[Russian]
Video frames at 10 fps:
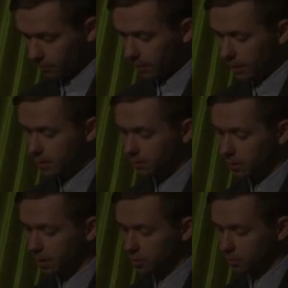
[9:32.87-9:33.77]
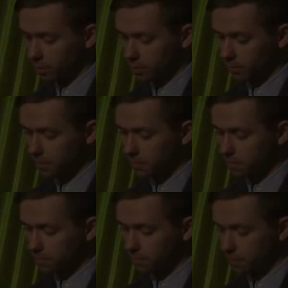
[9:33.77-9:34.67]
Я сегодня хочу просто перед
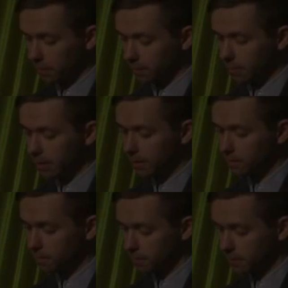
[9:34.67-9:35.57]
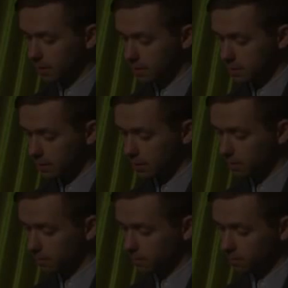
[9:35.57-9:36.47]
преломлением поделиться
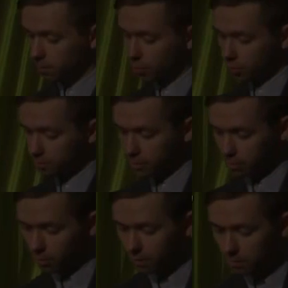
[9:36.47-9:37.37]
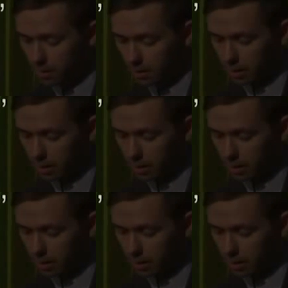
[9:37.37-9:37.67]
Божьим Словом